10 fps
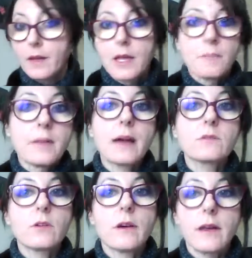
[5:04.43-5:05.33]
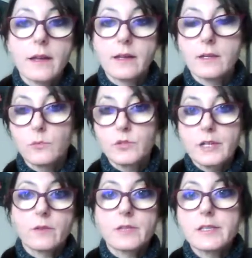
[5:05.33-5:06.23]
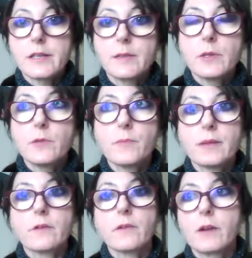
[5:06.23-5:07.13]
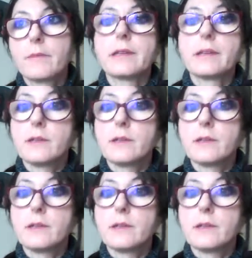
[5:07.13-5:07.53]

Mais, attends, les budgets aussi, ça diminue maintenant dans la vie.